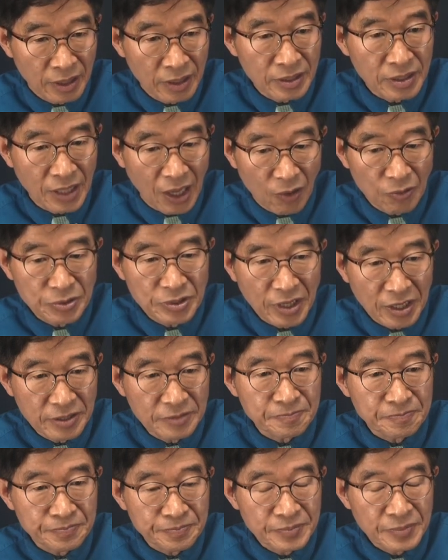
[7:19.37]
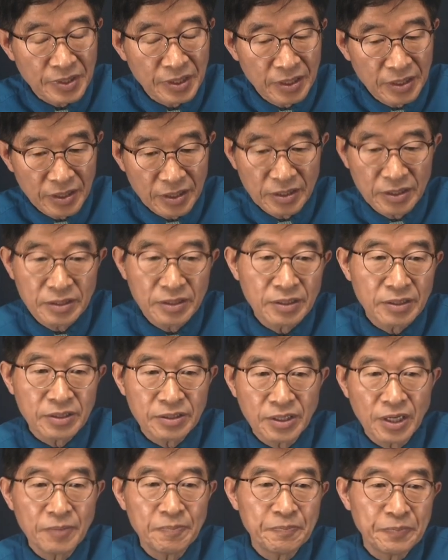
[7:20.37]
나온다는 이런
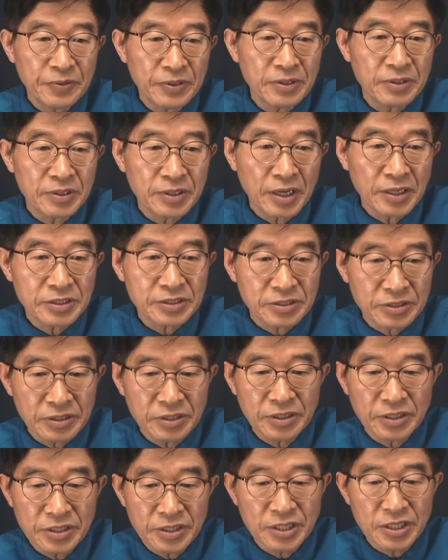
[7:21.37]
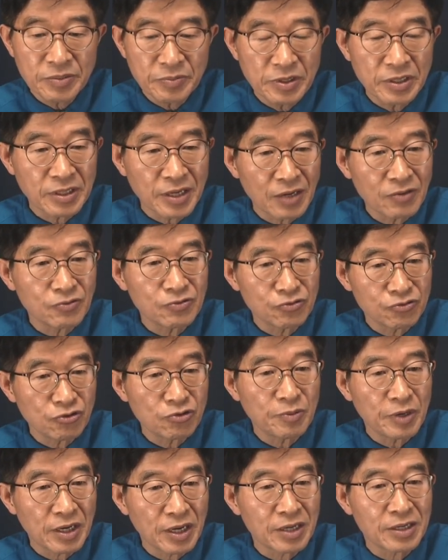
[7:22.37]
그래프에서 의심을 갖고
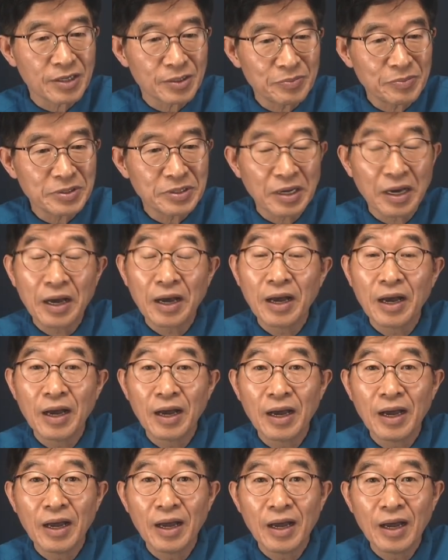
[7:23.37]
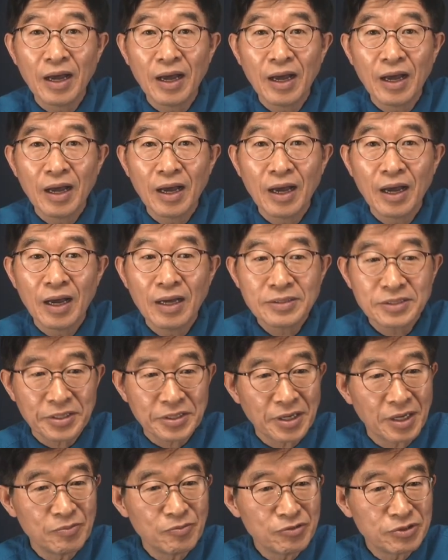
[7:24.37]
출발한 겁니다.
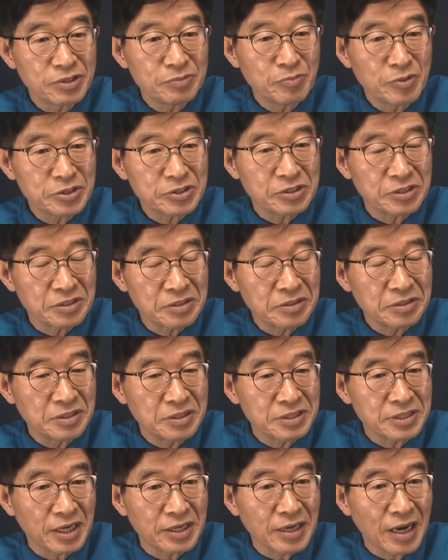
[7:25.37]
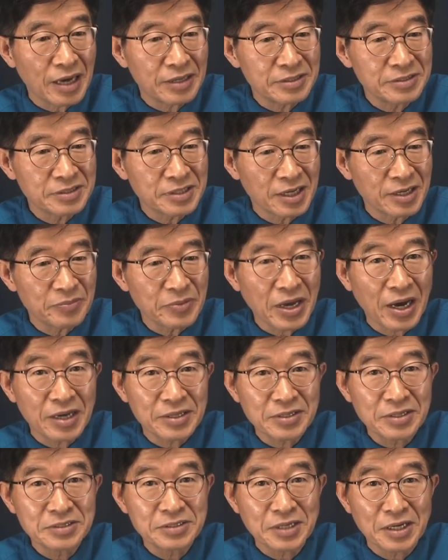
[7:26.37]
제가 무슨 뭐 선거를 잘 아는 사람이
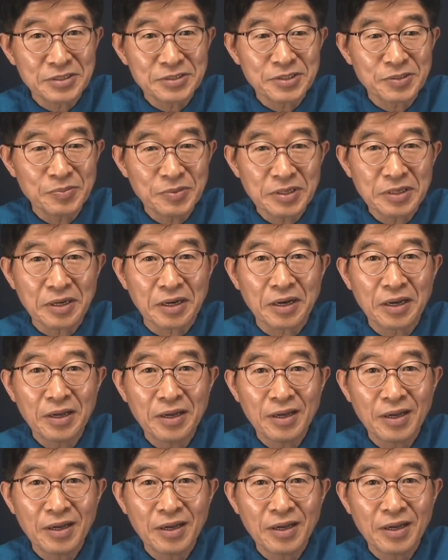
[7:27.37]
아니었지 않습니까?